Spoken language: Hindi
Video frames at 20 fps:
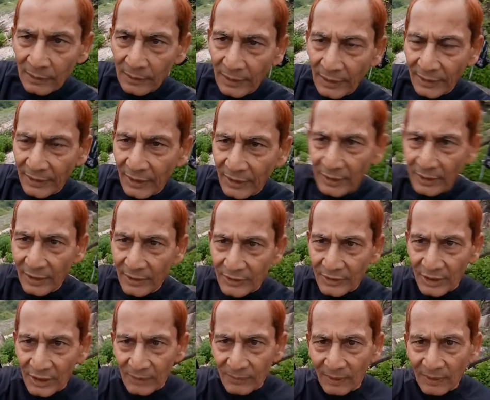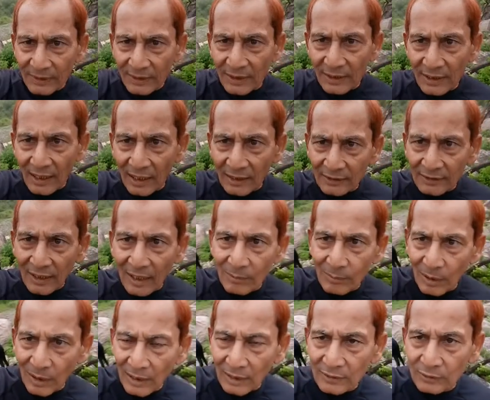लेकिन ये जीवन की यात्रा
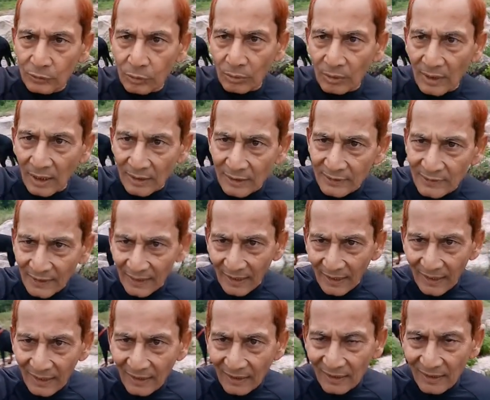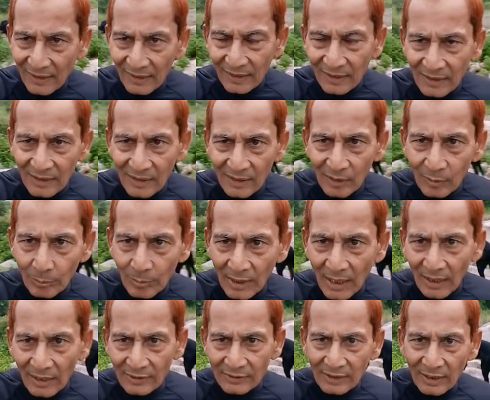बड़ा दुर्घर्ष है
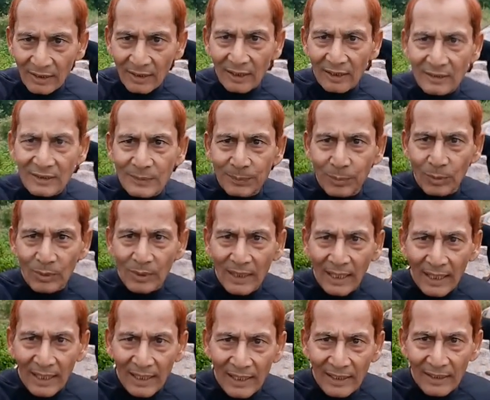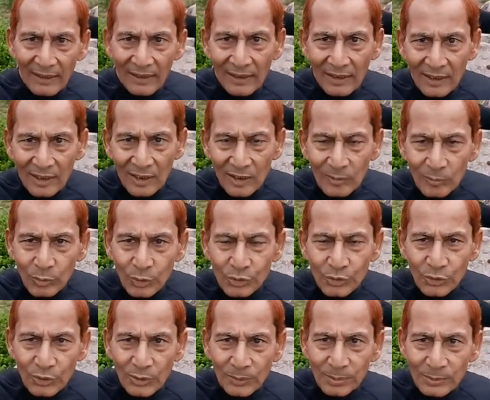बड़ा संघर्षपूर्ण है
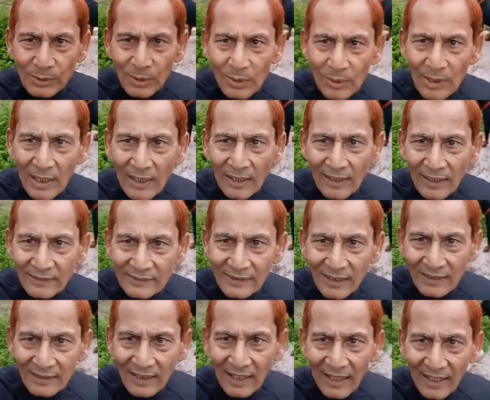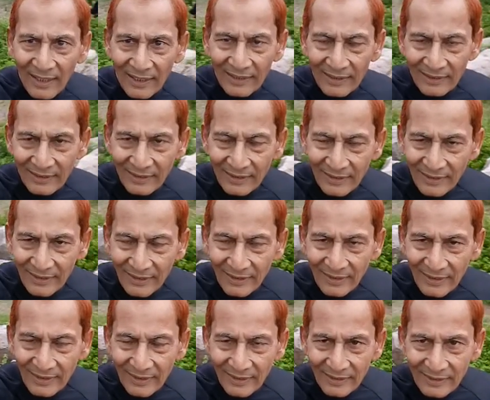मुसीबतों का खजाना है
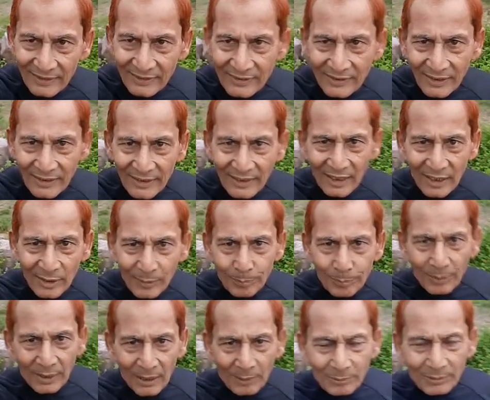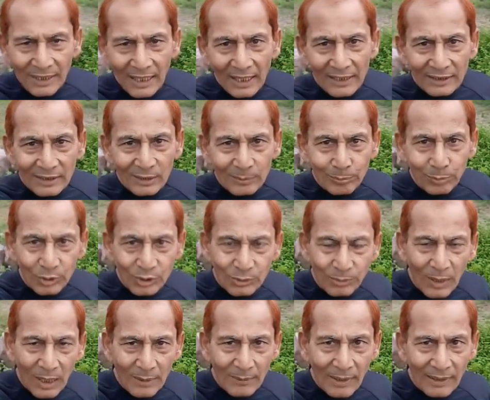इसीलिए परम ज्ञानी बुद्ध
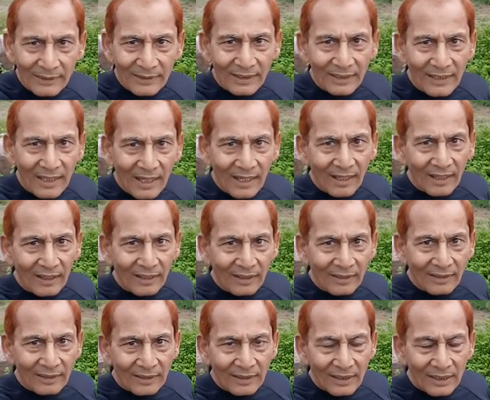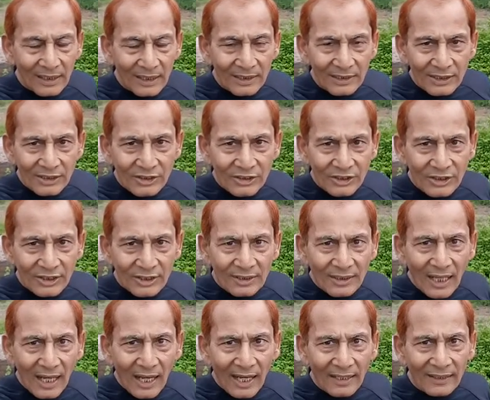भगवान ने कहा कि
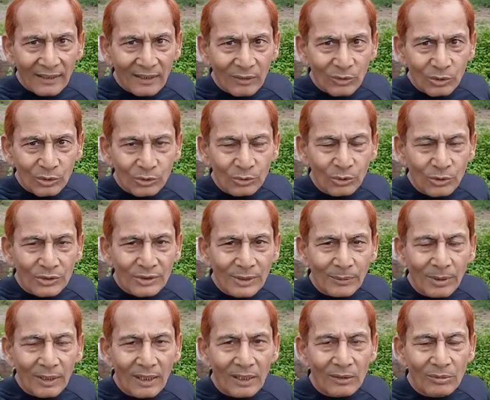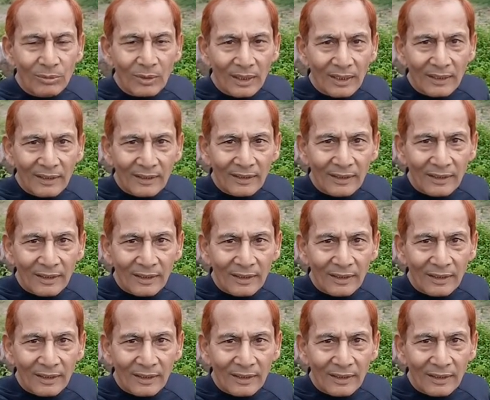जीना है ना वो दुख से भरा हुआ है